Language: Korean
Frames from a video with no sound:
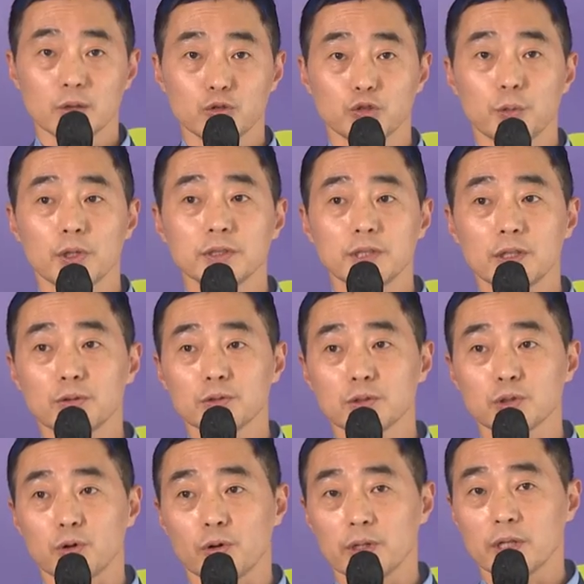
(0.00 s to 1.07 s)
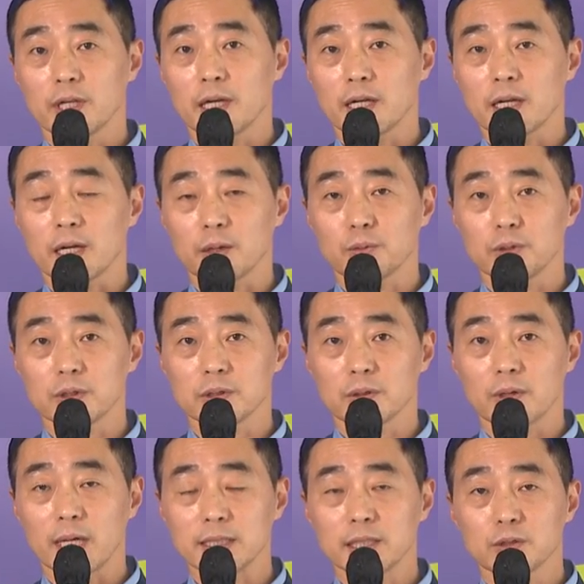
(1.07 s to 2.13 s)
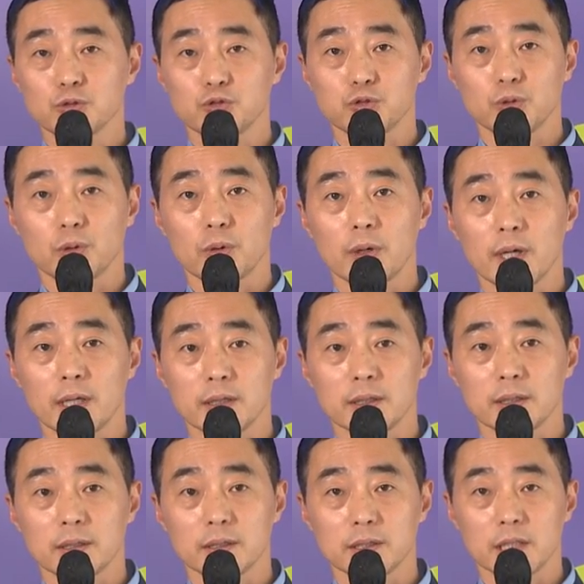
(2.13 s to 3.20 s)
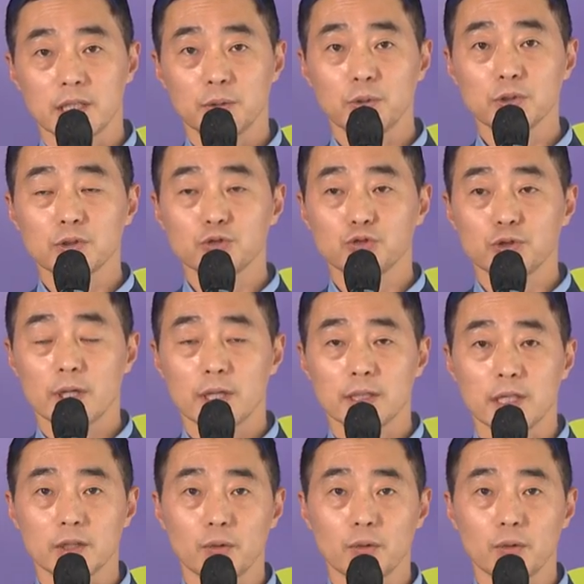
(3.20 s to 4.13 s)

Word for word: 두 번째로는 저희가 갖고 있는 가장 중요한 키워드 중의 하나인